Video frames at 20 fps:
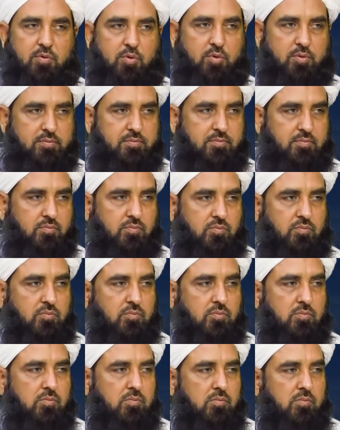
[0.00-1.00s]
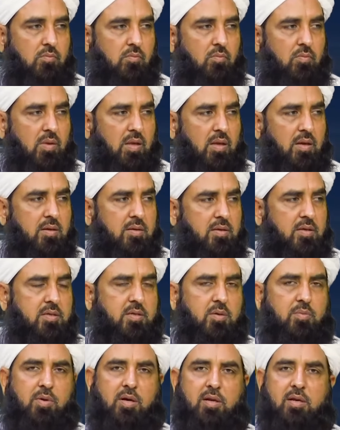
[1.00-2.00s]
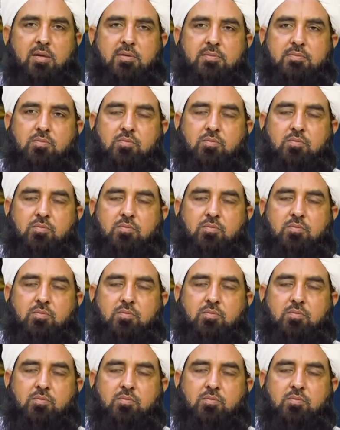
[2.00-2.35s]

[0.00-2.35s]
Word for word: वो जिसम वाला